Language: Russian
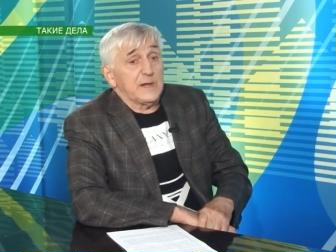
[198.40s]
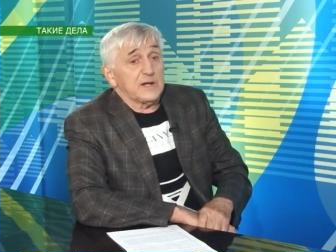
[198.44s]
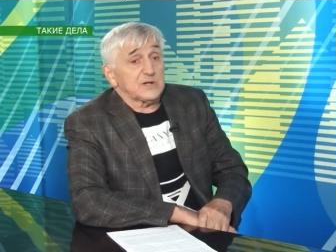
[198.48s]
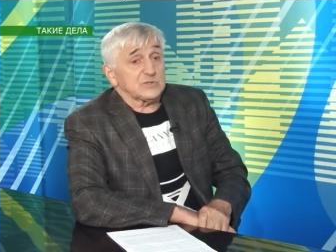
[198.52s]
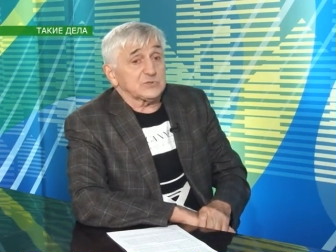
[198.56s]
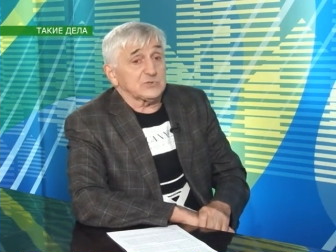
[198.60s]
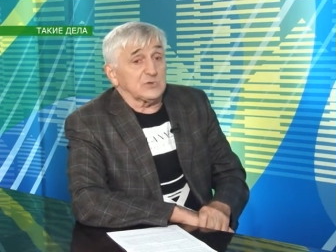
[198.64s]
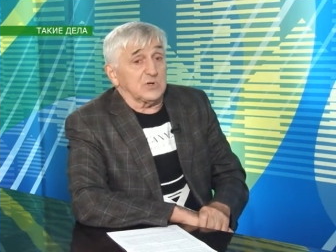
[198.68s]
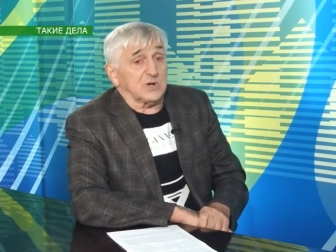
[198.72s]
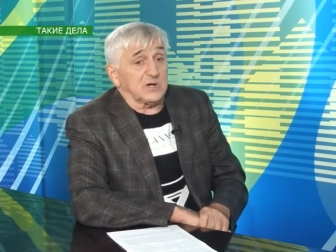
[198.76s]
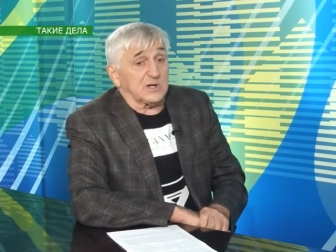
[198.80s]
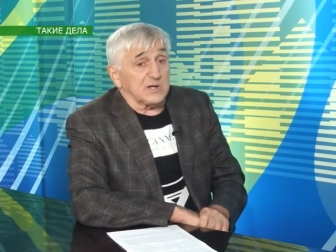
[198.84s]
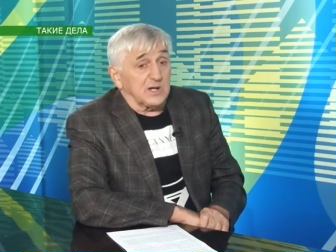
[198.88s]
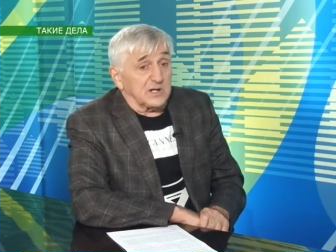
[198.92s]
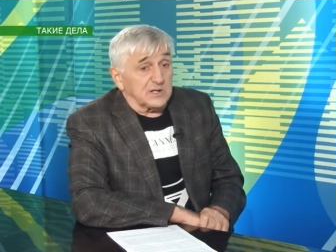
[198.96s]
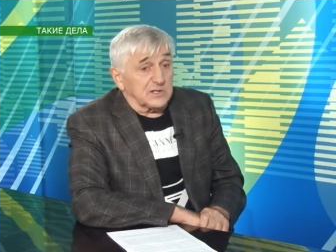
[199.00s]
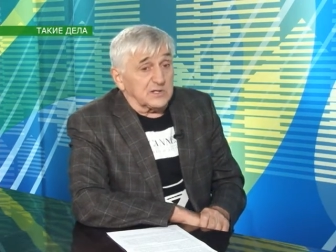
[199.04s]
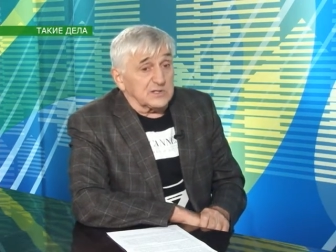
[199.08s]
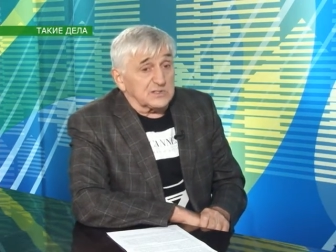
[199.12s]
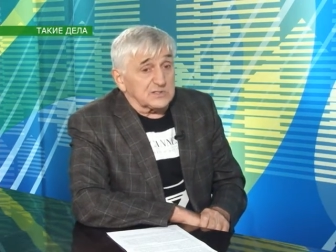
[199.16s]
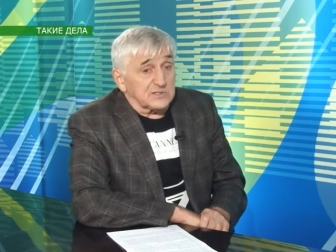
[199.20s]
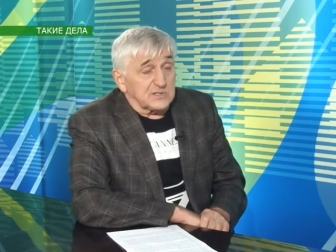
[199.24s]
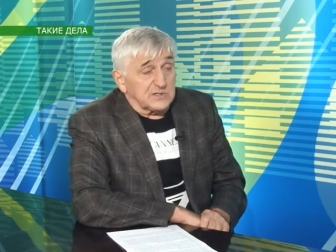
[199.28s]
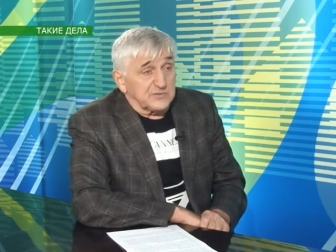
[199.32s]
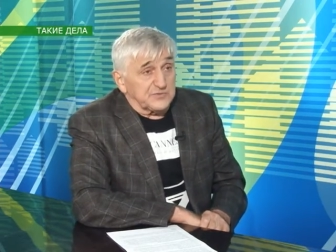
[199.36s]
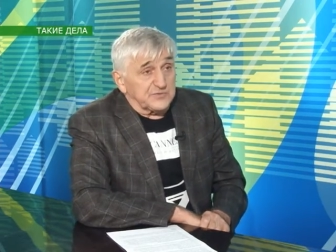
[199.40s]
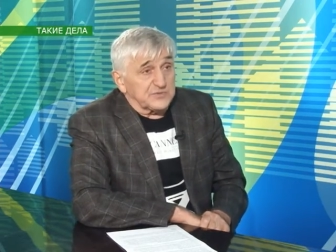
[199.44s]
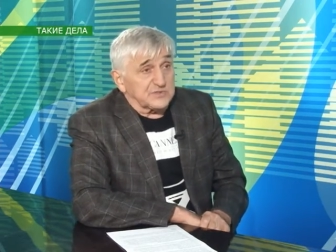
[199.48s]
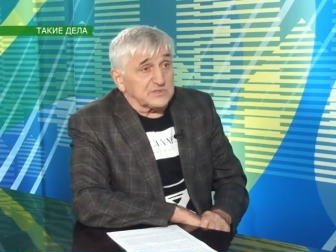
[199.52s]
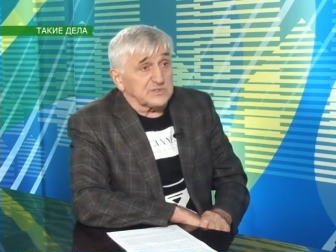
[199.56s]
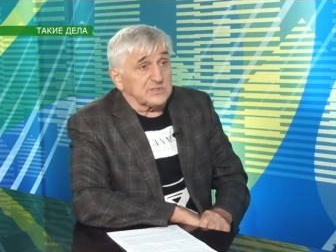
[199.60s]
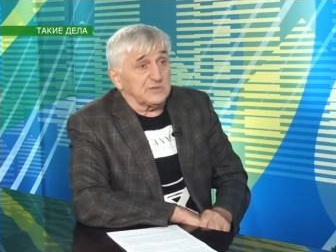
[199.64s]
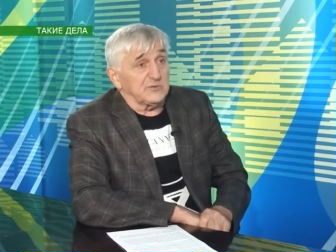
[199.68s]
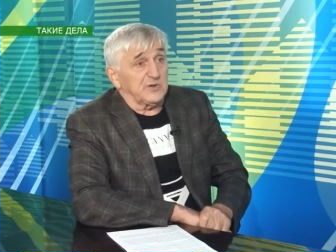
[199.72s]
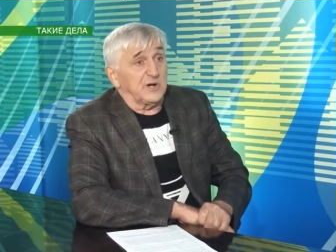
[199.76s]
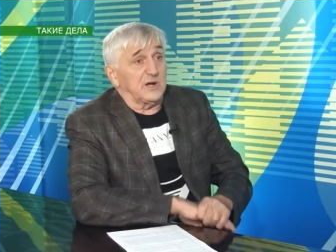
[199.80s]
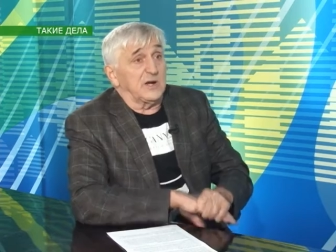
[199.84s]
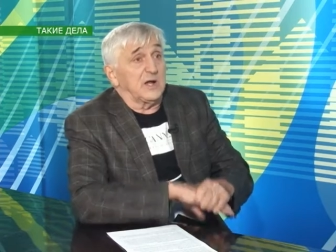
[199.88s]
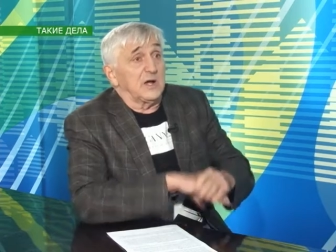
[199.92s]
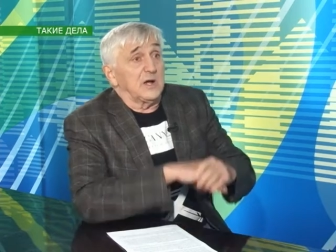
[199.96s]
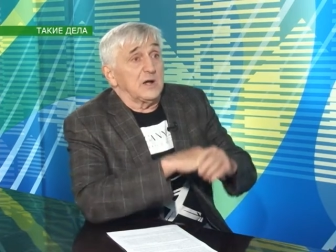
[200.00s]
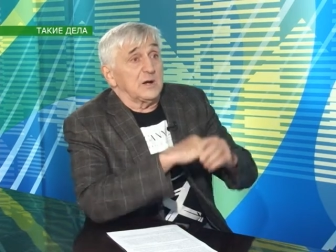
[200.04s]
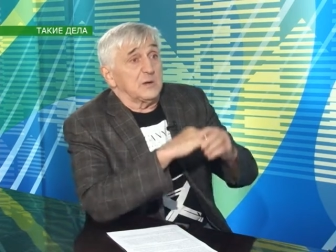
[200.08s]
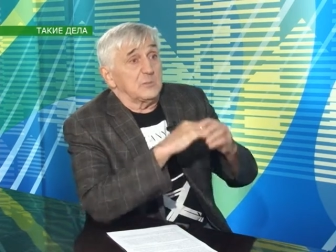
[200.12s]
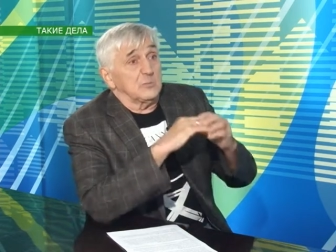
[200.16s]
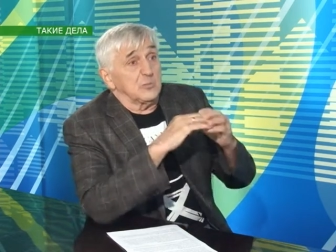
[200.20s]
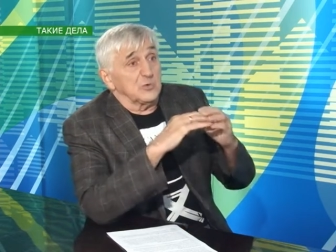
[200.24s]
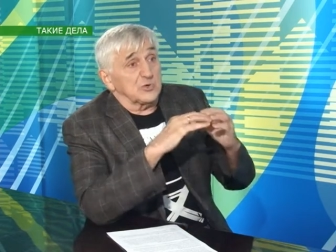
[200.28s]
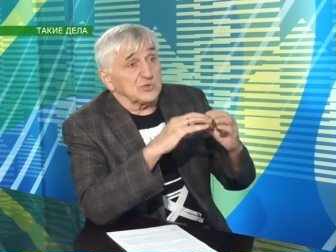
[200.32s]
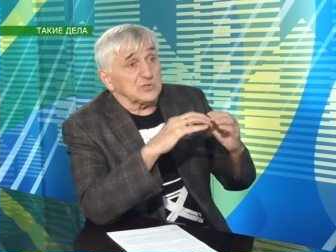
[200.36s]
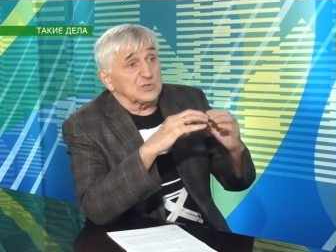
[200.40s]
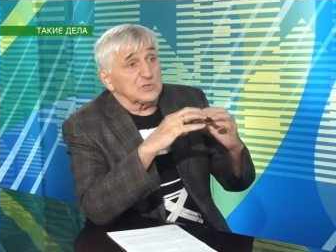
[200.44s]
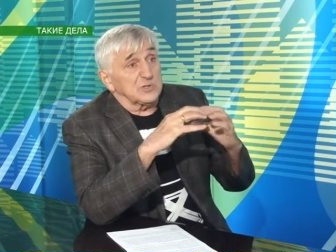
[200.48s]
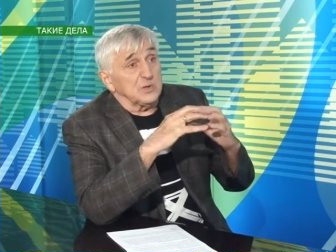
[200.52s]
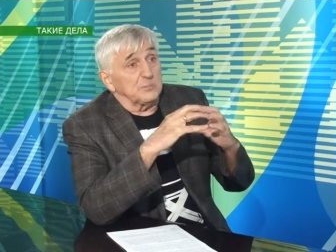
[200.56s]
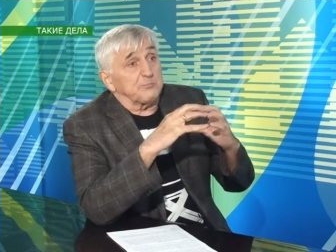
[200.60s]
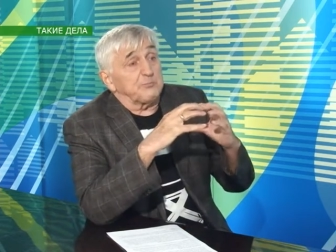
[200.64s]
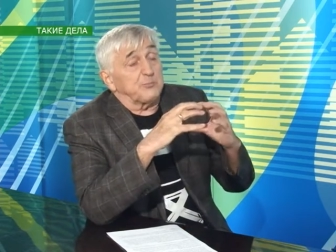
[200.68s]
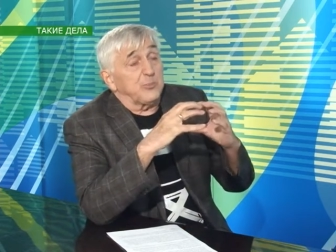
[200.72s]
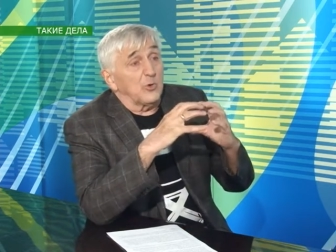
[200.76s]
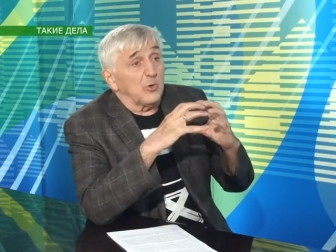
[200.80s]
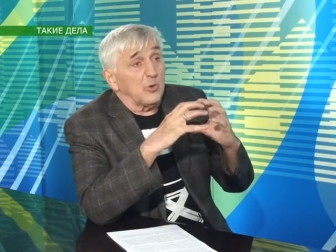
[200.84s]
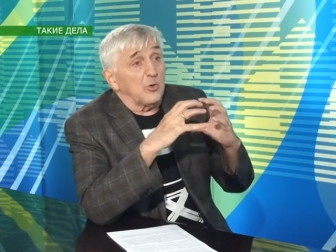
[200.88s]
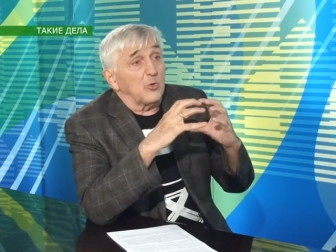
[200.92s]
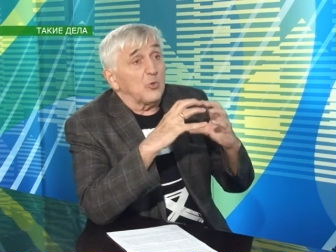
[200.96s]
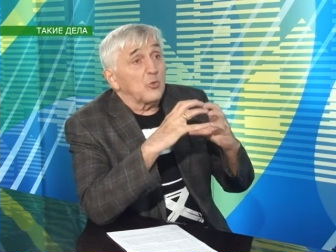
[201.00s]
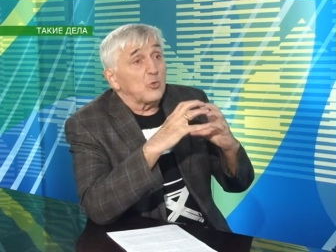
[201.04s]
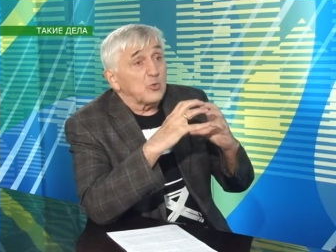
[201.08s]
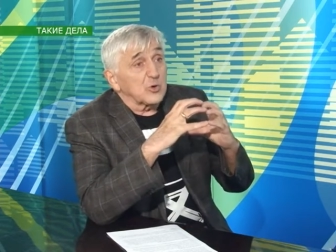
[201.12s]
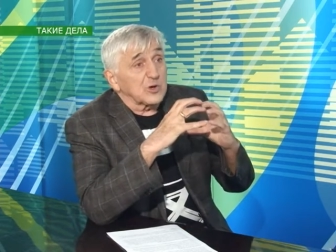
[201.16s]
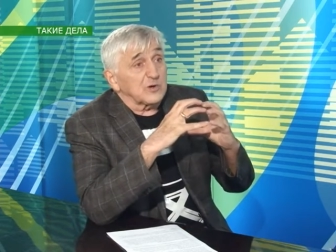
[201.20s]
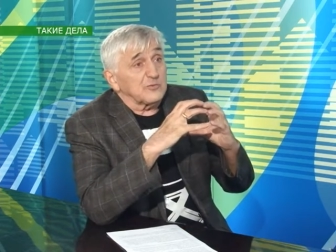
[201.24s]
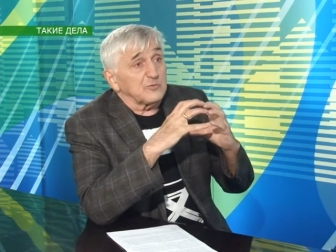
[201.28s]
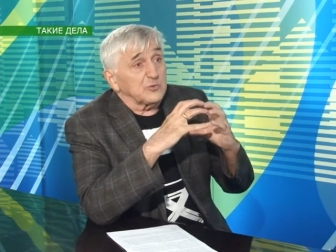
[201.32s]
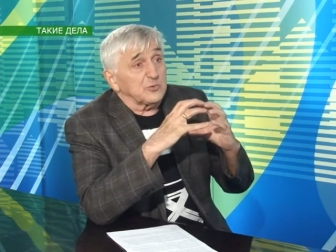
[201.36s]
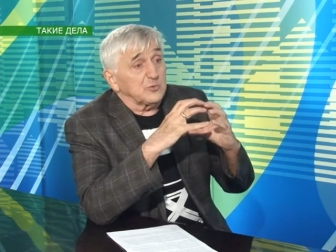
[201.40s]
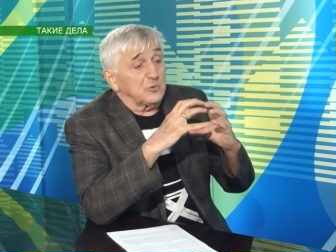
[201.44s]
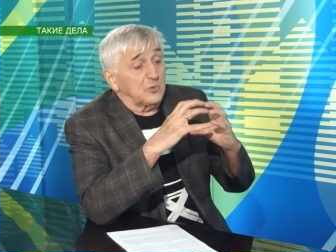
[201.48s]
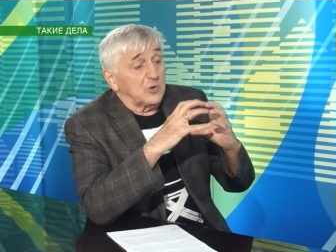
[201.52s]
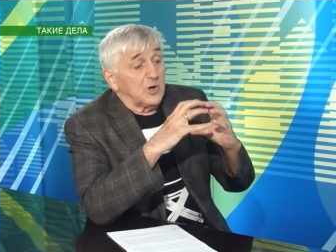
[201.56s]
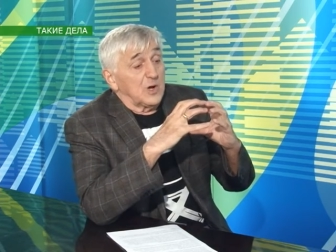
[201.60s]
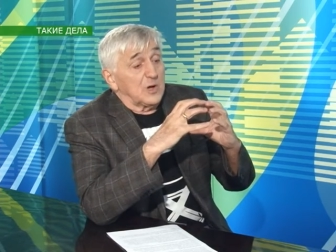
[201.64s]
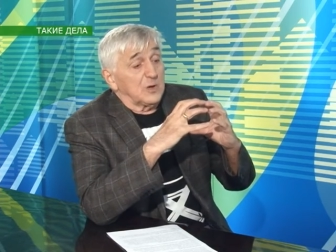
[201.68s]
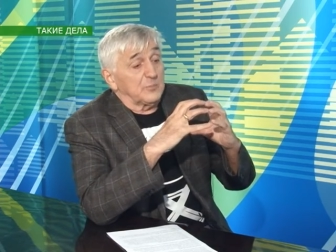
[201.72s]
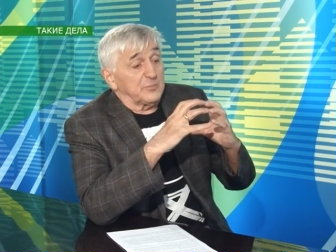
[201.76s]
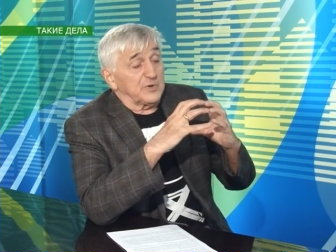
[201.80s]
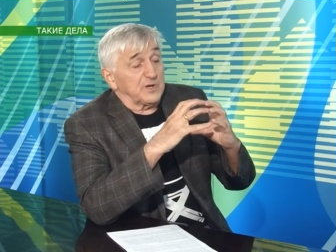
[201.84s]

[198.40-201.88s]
что Архангельский фестиваль можно по уровню